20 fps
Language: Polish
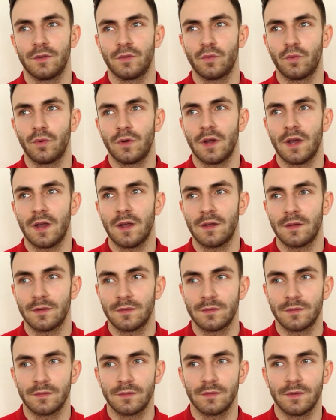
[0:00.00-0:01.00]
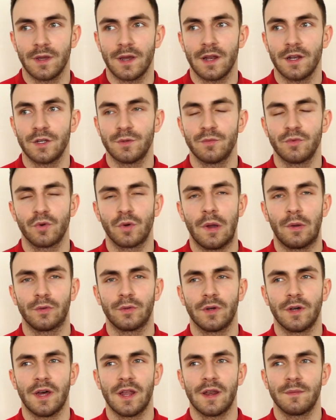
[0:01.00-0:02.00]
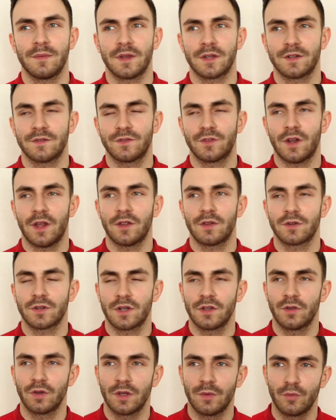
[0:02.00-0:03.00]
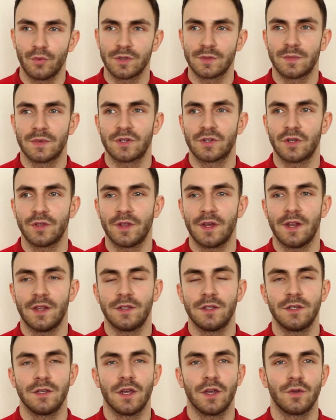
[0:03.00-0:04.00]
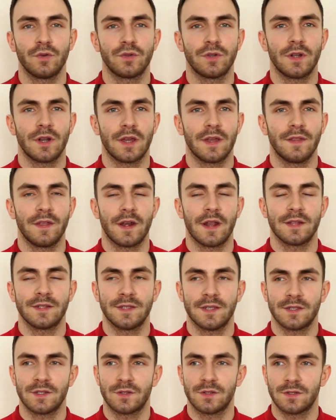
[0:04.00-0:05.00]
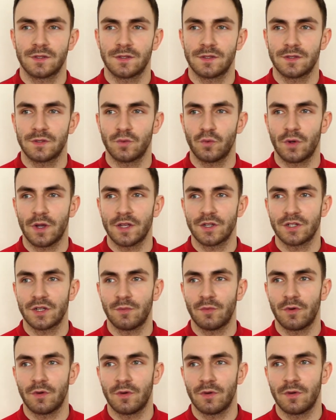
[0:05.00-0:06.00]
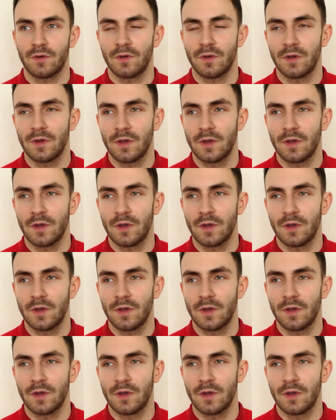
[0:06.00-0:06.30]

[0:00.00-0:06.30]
długa, jechaliśmy długo autokarem, także wczoraj troszkę nogi były zmęczone, ale dzisiaj już regeneracja z Łukaszem o